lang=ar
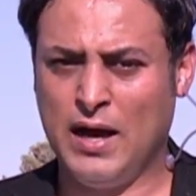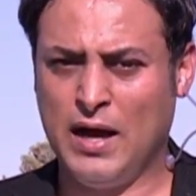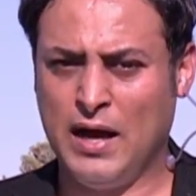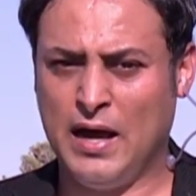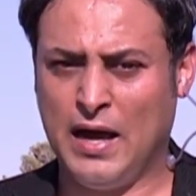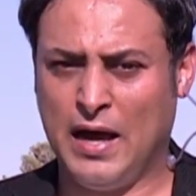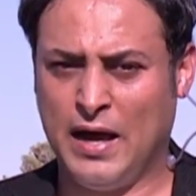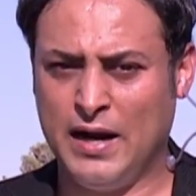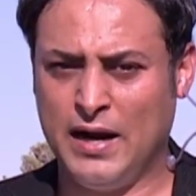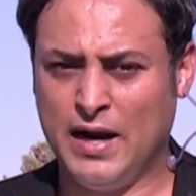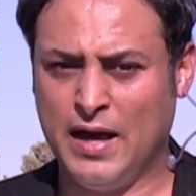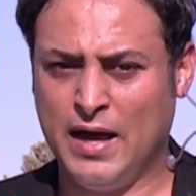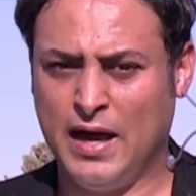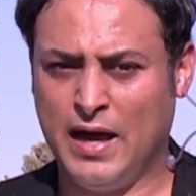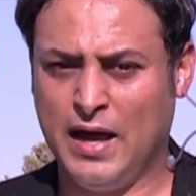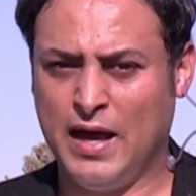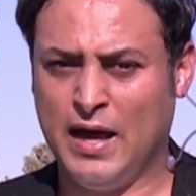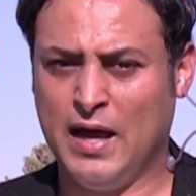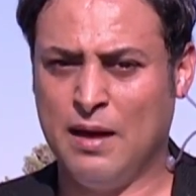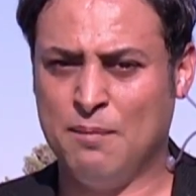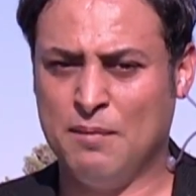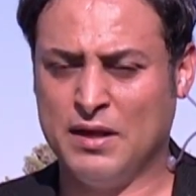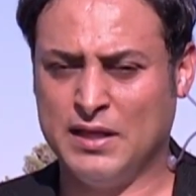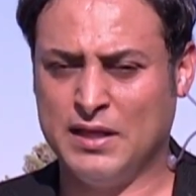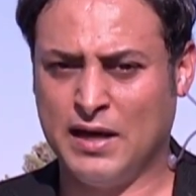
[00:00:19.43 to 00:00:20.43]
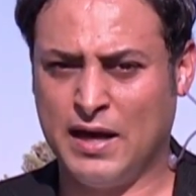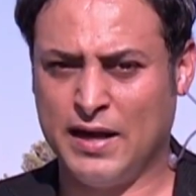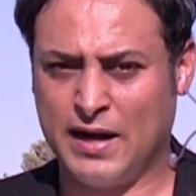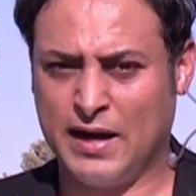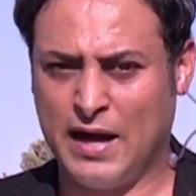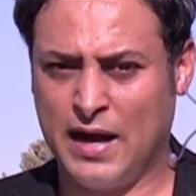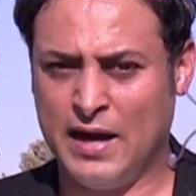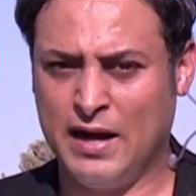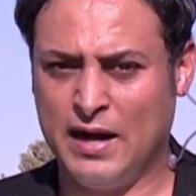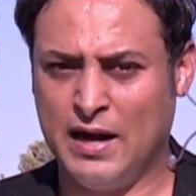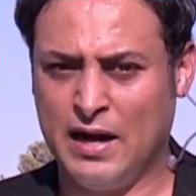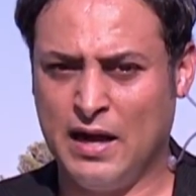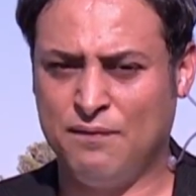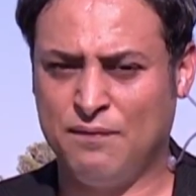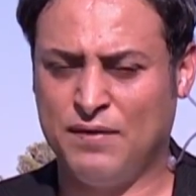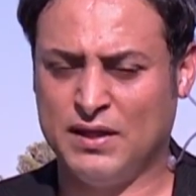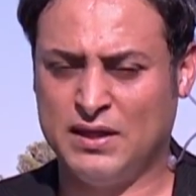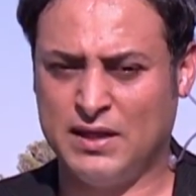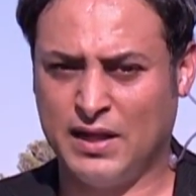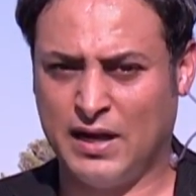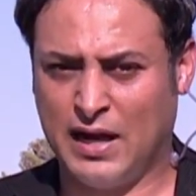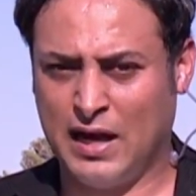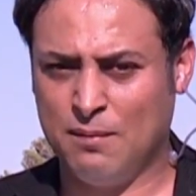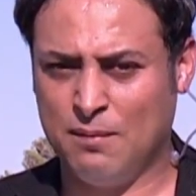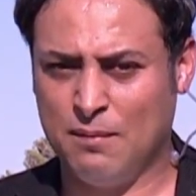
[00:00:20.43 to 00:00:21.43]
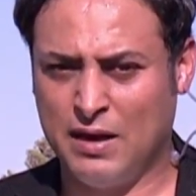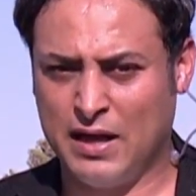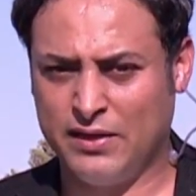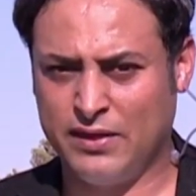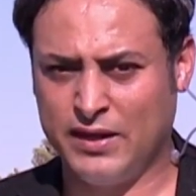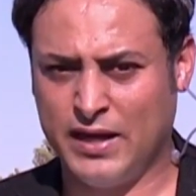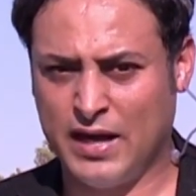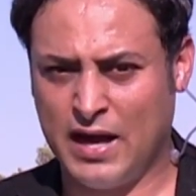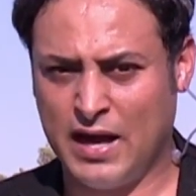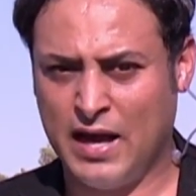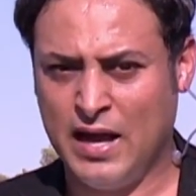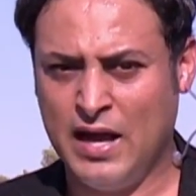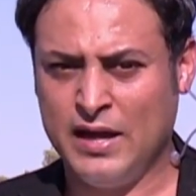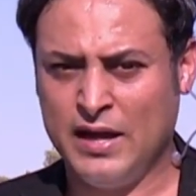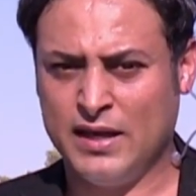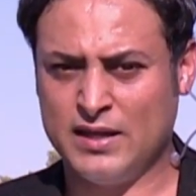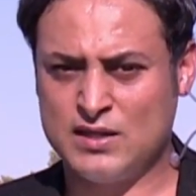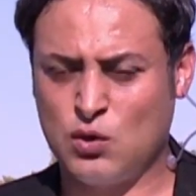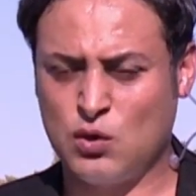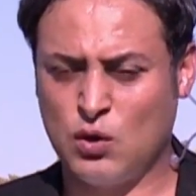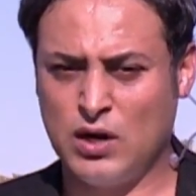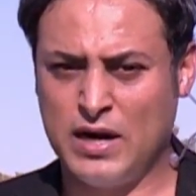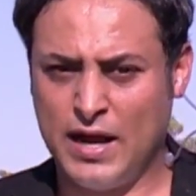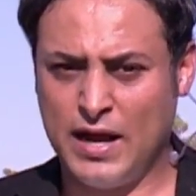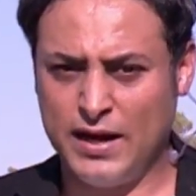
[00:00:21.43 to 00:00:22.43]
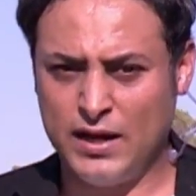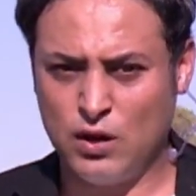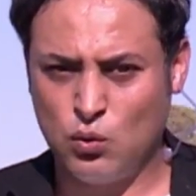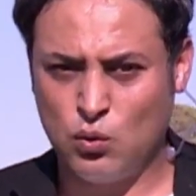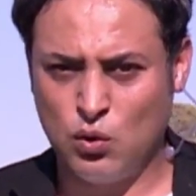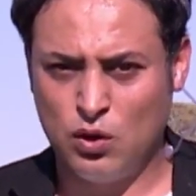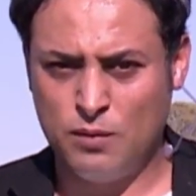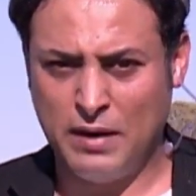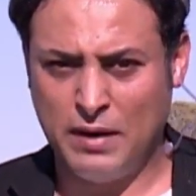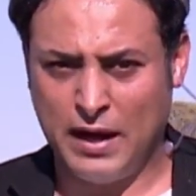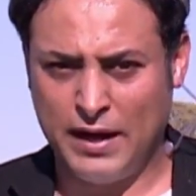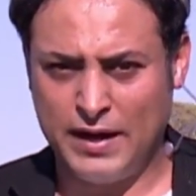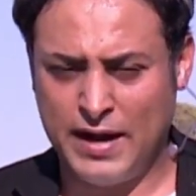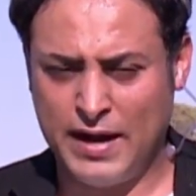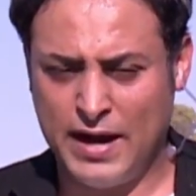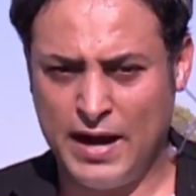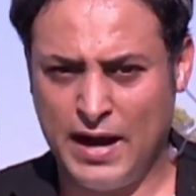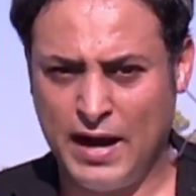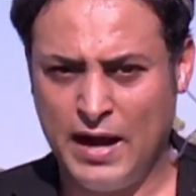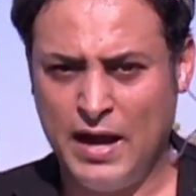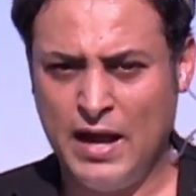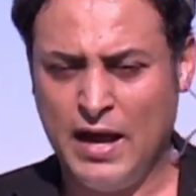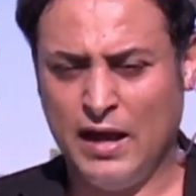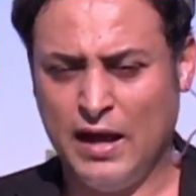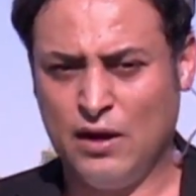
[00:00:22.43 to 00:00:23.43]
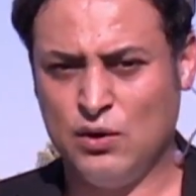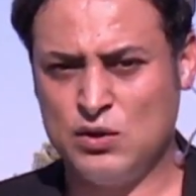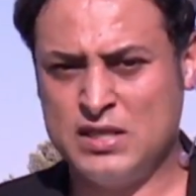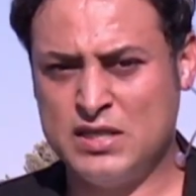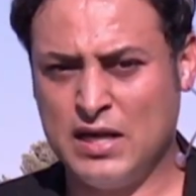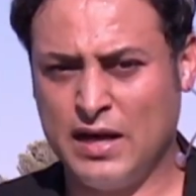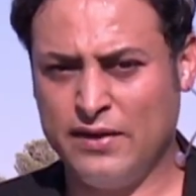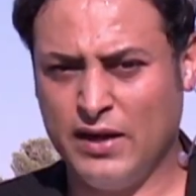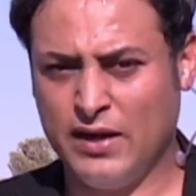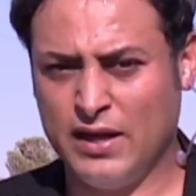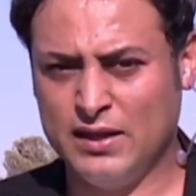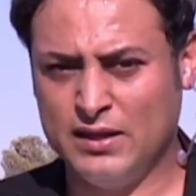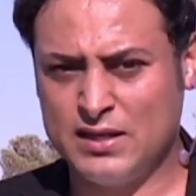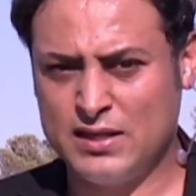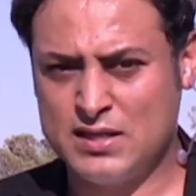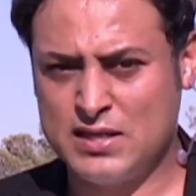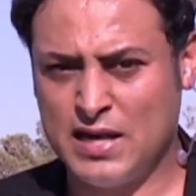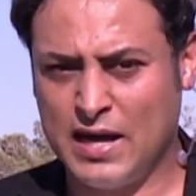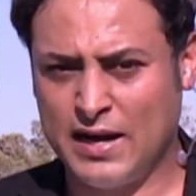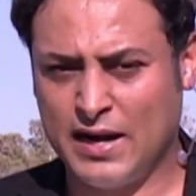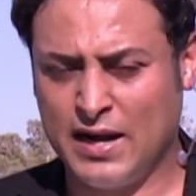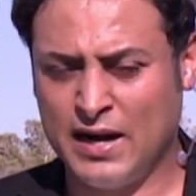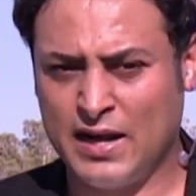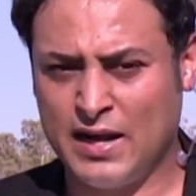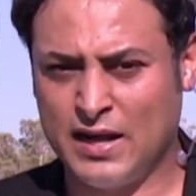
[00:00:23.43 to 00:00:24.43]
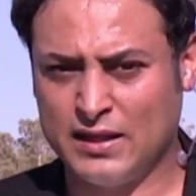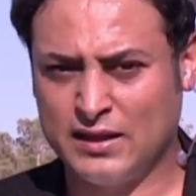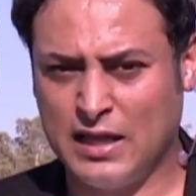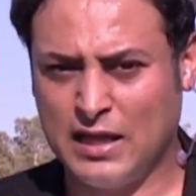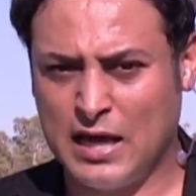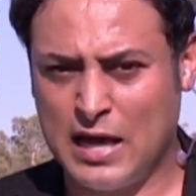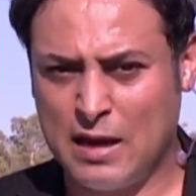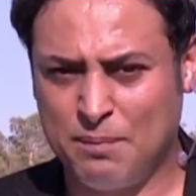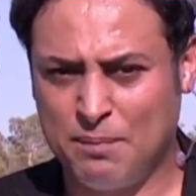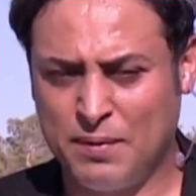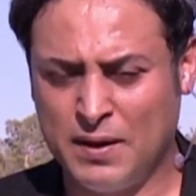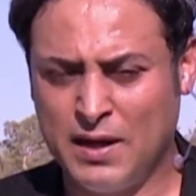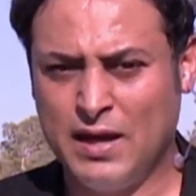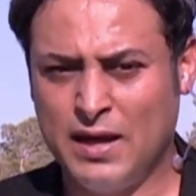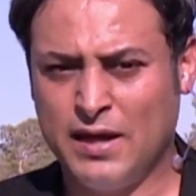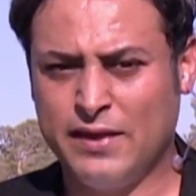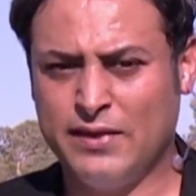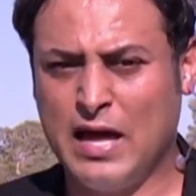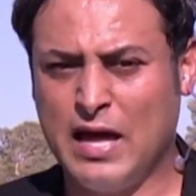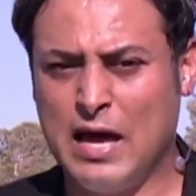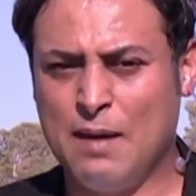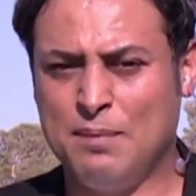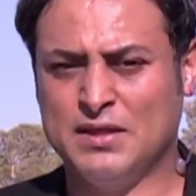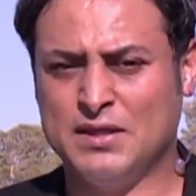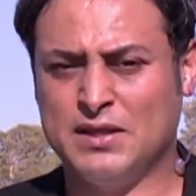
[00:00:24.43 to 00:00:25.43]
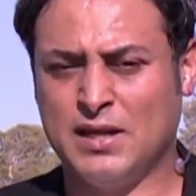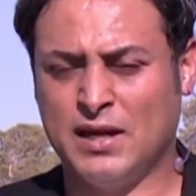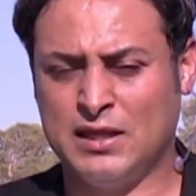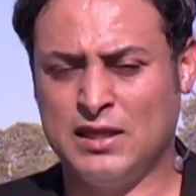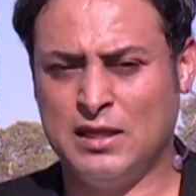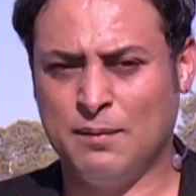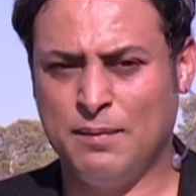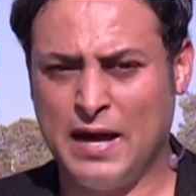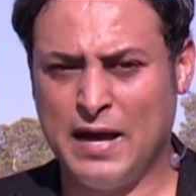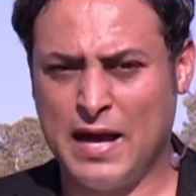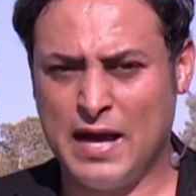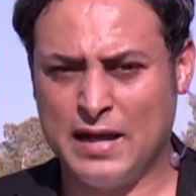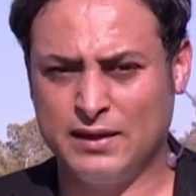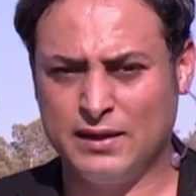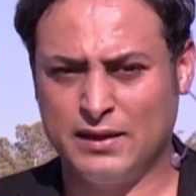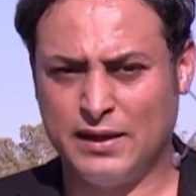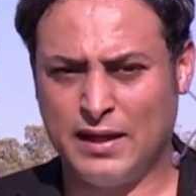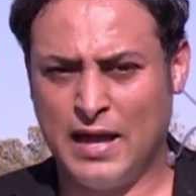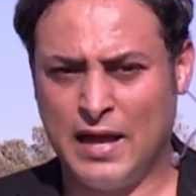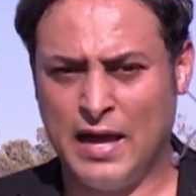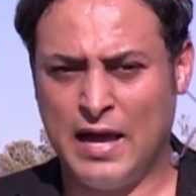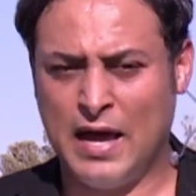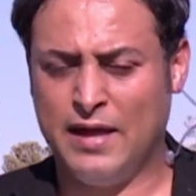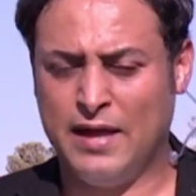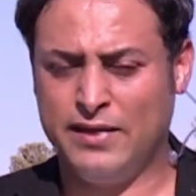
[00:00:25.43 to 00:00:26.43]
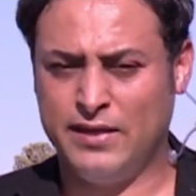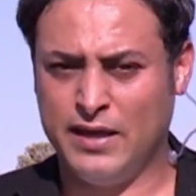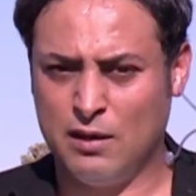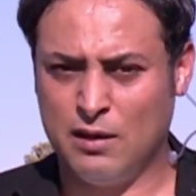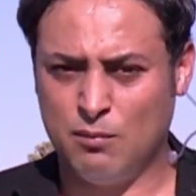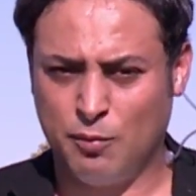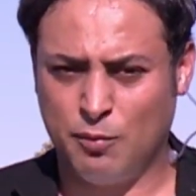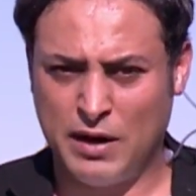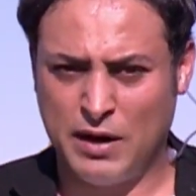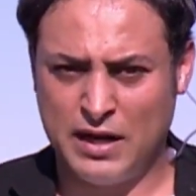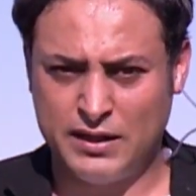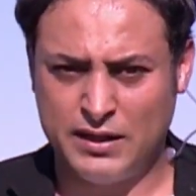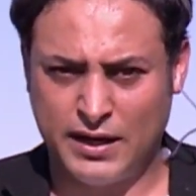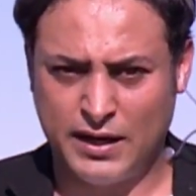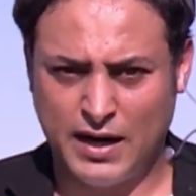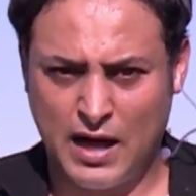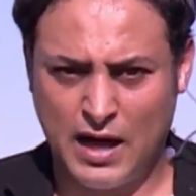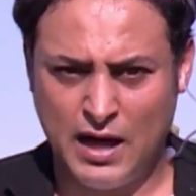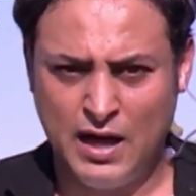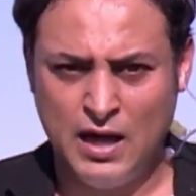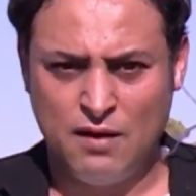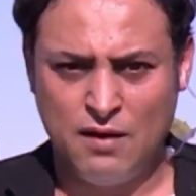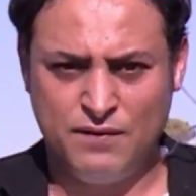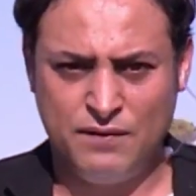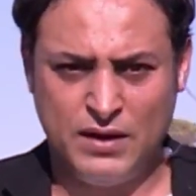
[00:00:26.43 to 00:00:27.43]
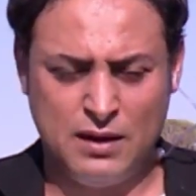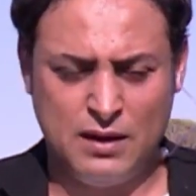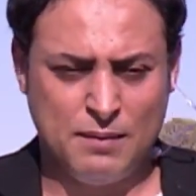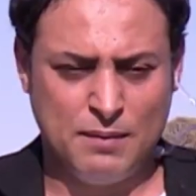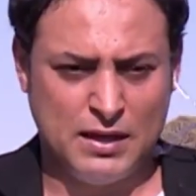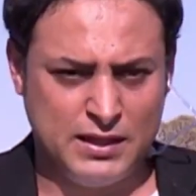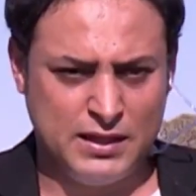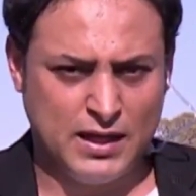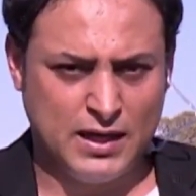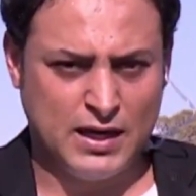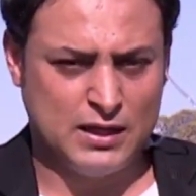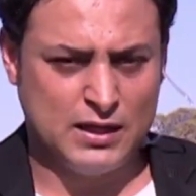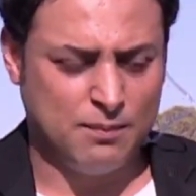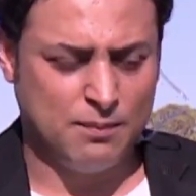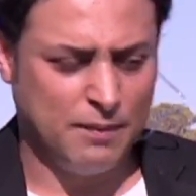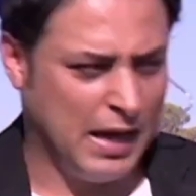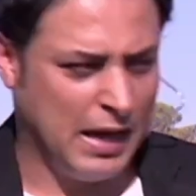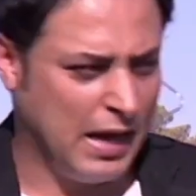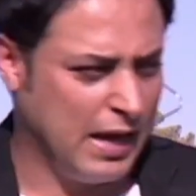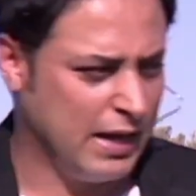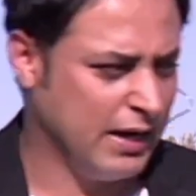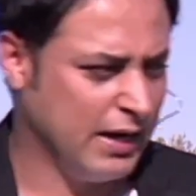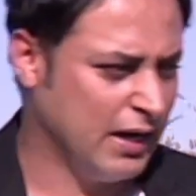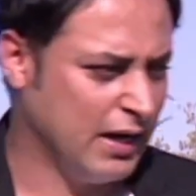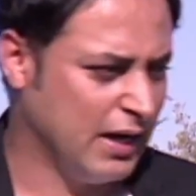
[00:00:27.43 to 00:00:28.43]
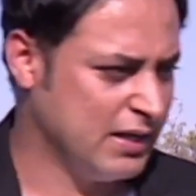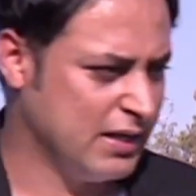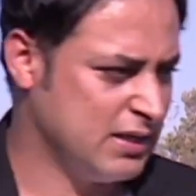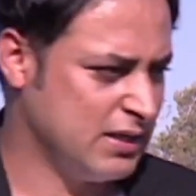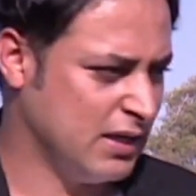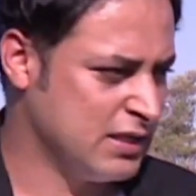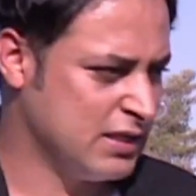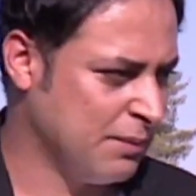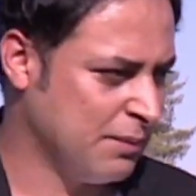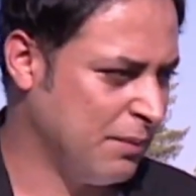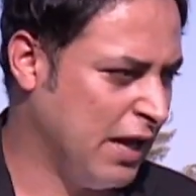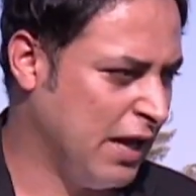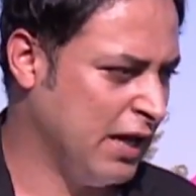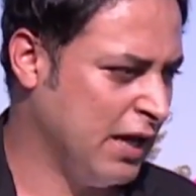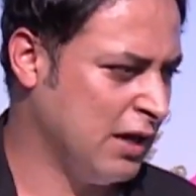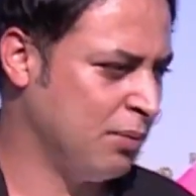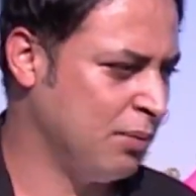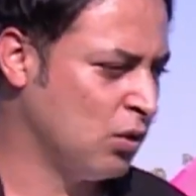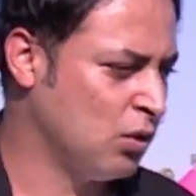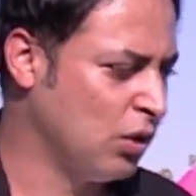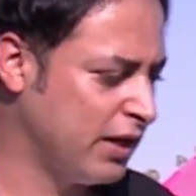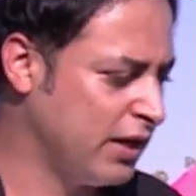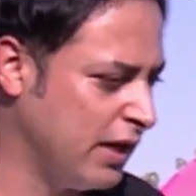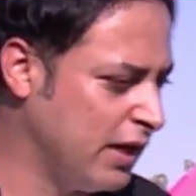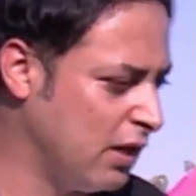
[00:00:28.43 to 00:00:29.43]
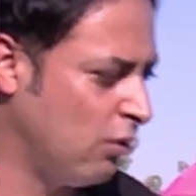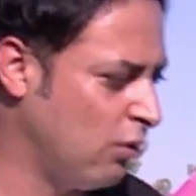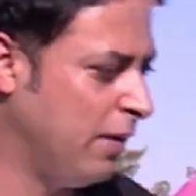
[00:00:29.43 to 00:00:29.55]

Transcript: على مدار الفترة الماضية يسرنا أن يكون معنا الأستاذة انتصار الخطاب ضابط ارتباط هذه المبادرة في مدينة معان الله يسعد صباحك بكل خير